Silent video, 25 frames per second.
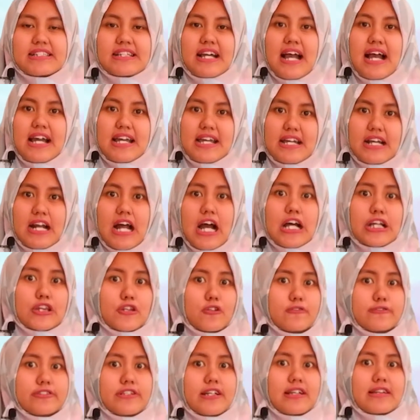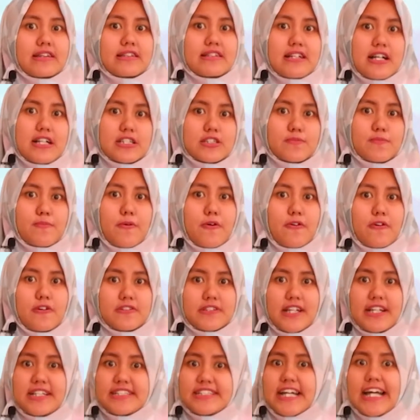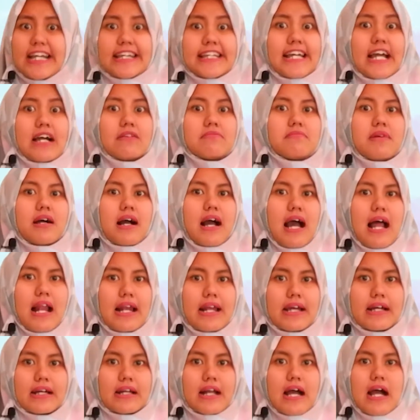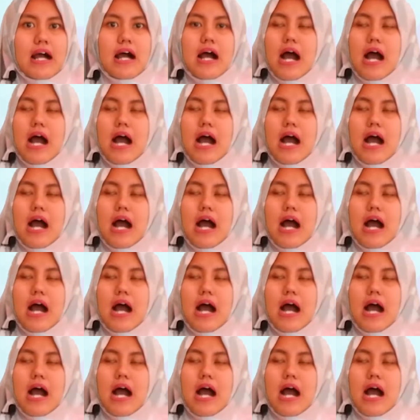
cair atau zat gas, pokoknya zat yang mengalir.